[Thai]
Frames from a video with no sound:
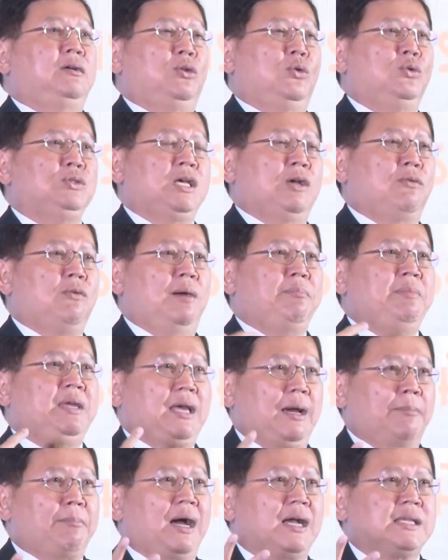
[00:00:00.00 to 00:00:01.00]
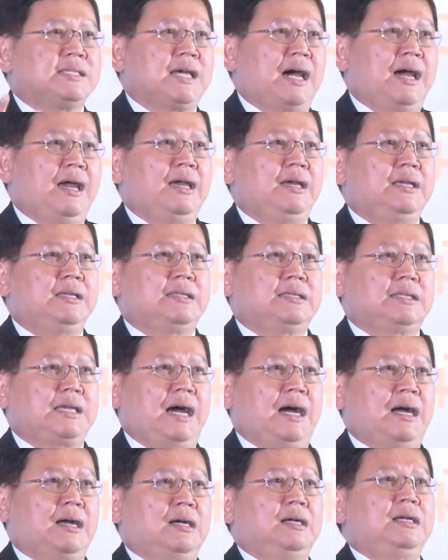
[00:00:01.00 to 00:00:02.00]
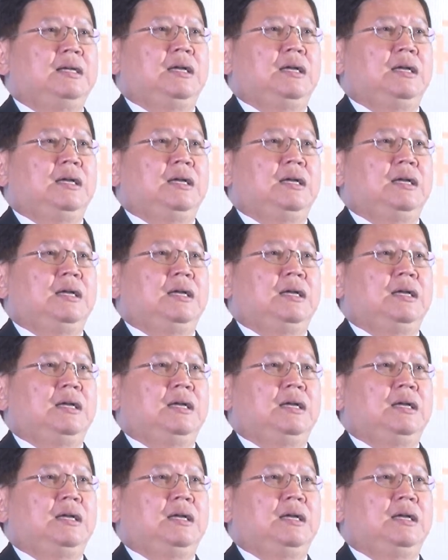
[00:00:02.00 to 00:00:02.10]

รู้สึกว่ามีกำลังใจจาก